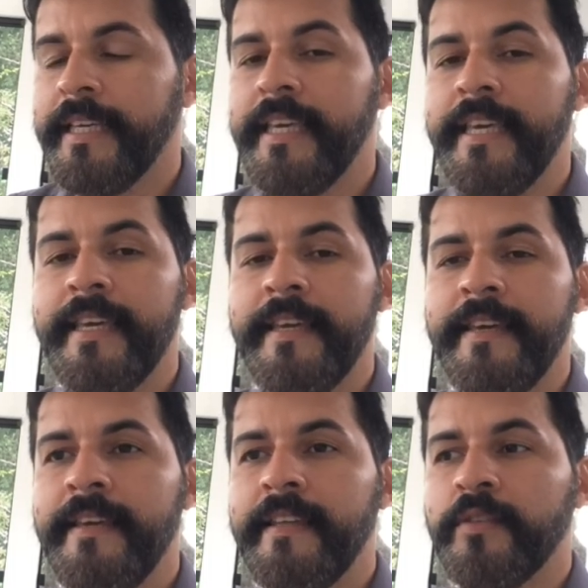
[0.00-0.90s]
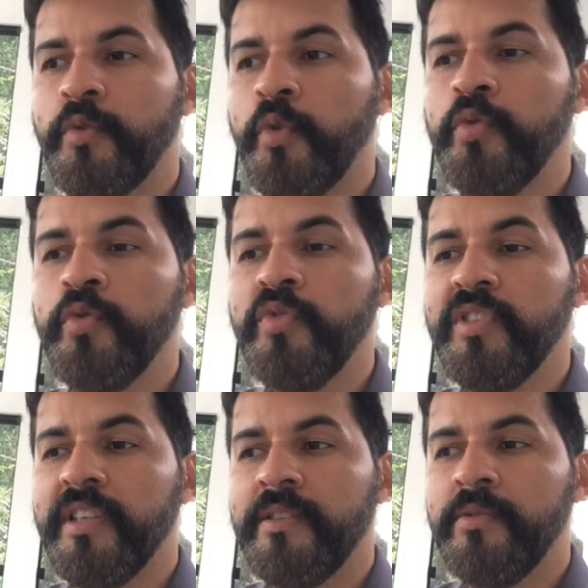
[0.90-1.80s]
Que todos
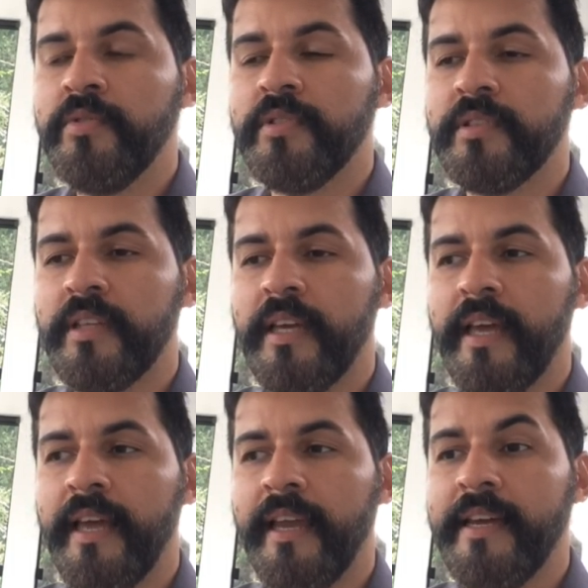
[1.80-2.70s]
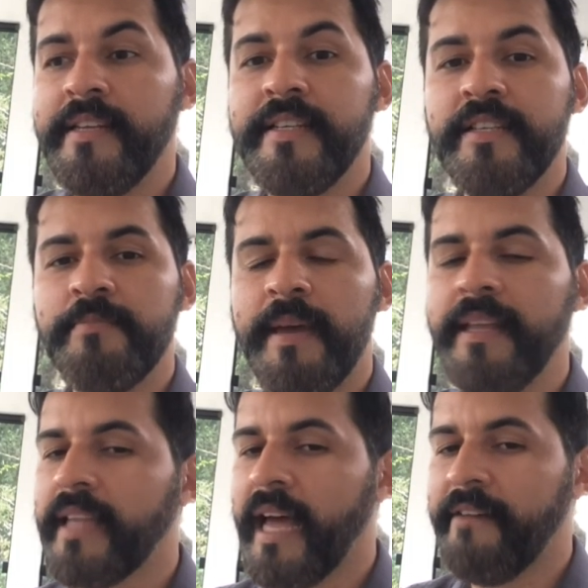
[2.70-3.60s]
os anos ela
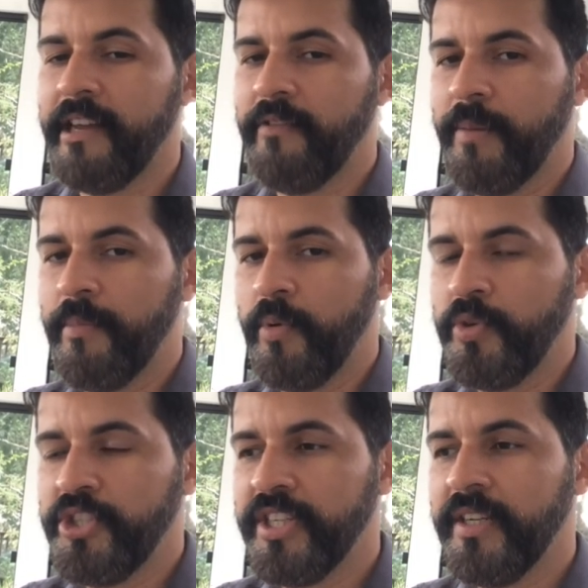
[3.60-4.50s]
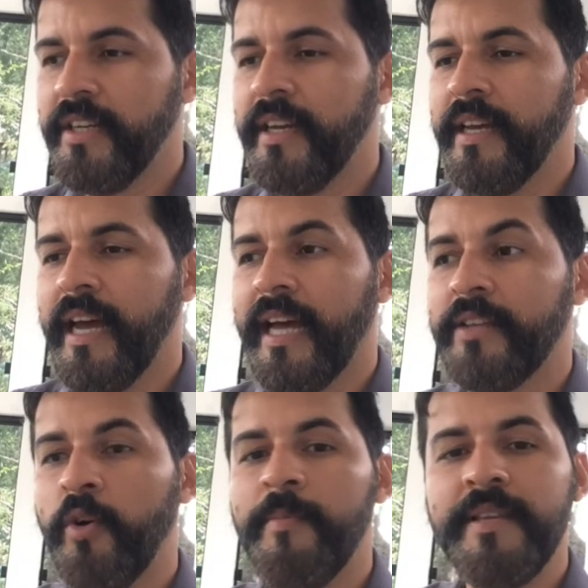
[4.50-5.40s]
despertava, era uma bruxa
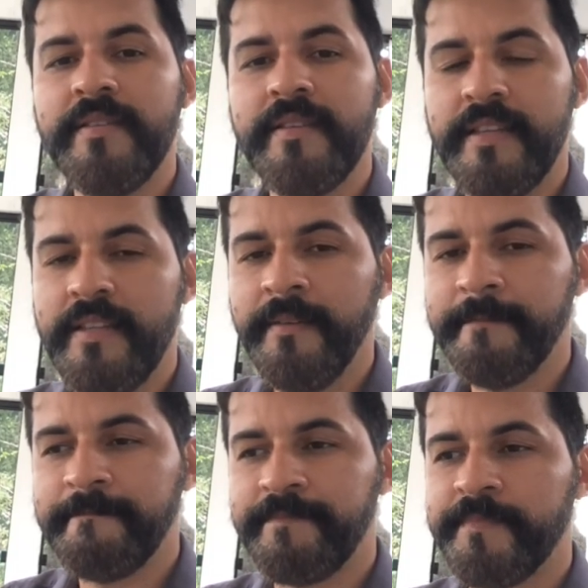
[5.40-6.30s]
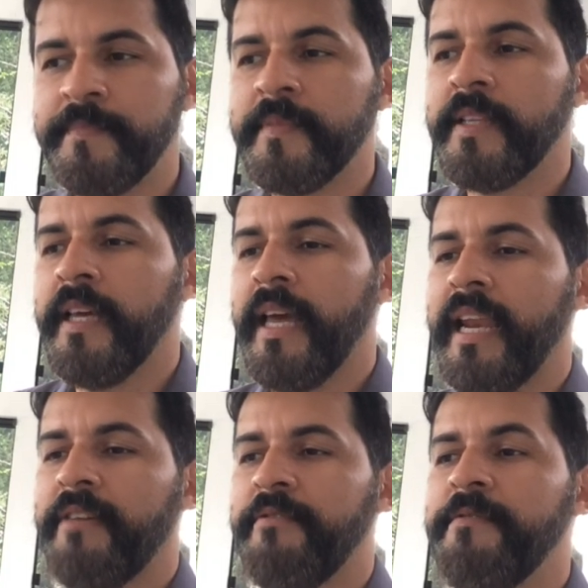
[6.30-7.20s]
adormecida
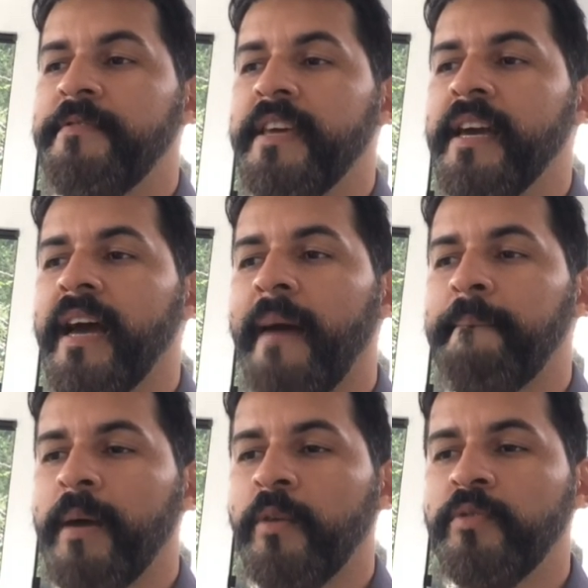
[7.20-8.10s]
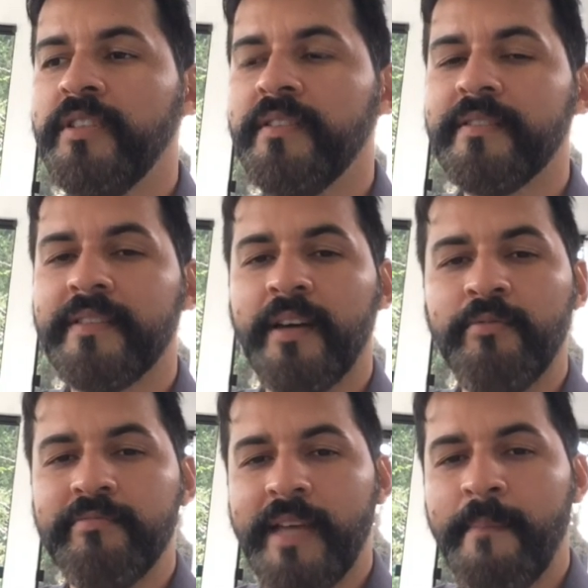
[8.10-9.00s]
ela vivia a
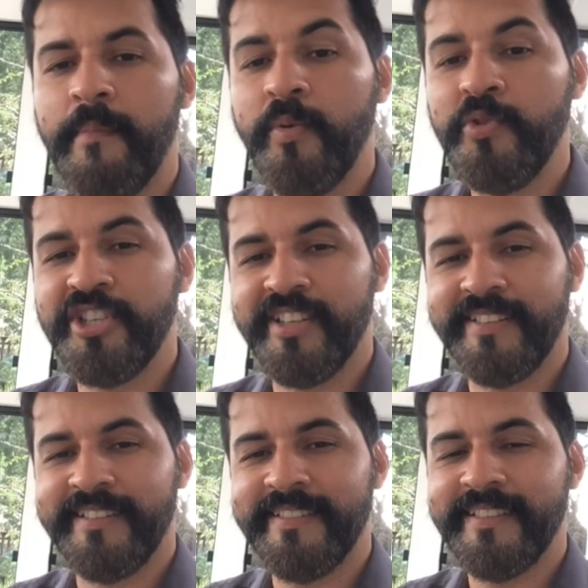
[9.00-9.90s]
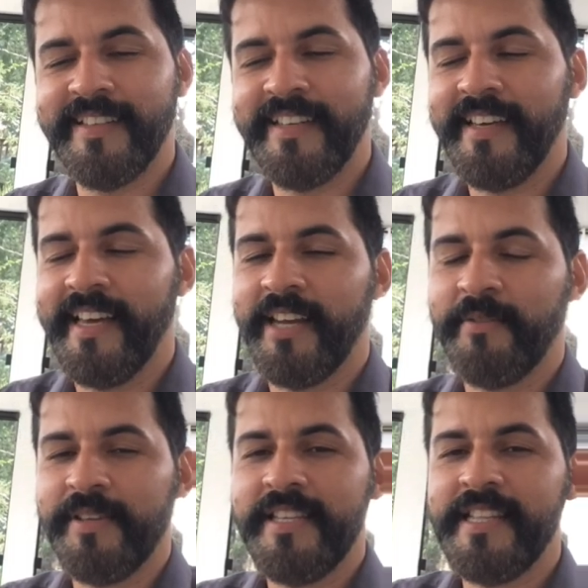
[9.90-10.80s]
maldição da bruxa. Né?
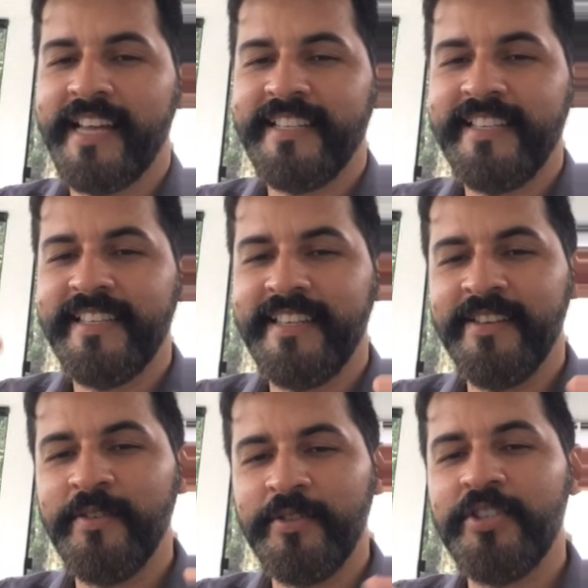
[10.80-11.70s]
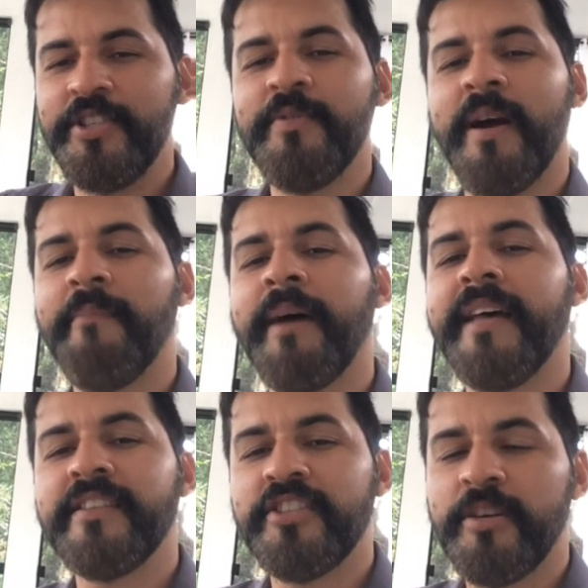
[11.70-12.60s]
Era uma cidadezinha onde tinha um
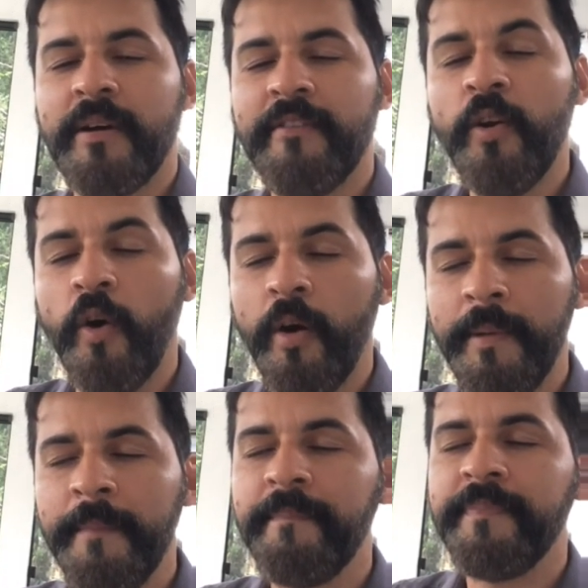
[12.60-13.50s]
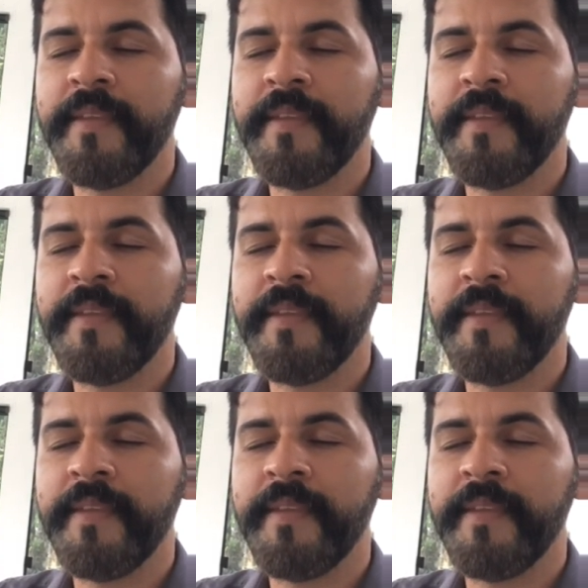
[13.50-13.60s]
rapaz que chamava Norma.